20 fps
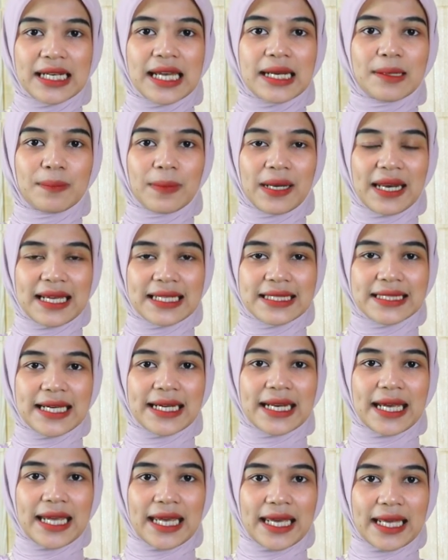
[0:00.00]
dan belanja
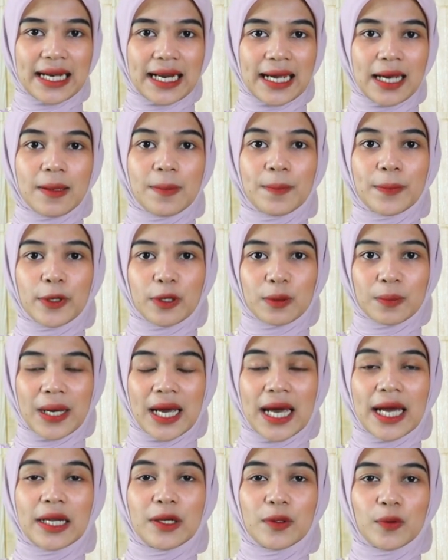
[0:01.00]
daerah
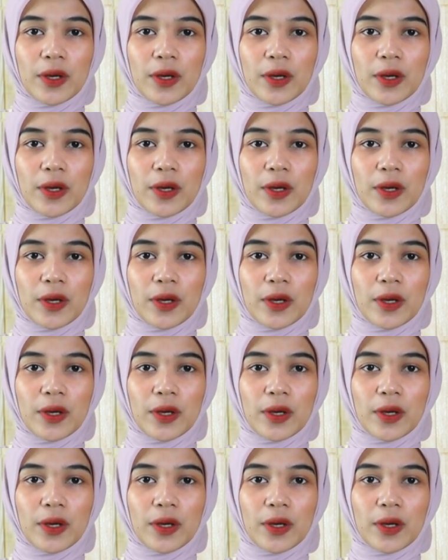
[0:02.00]
perubahan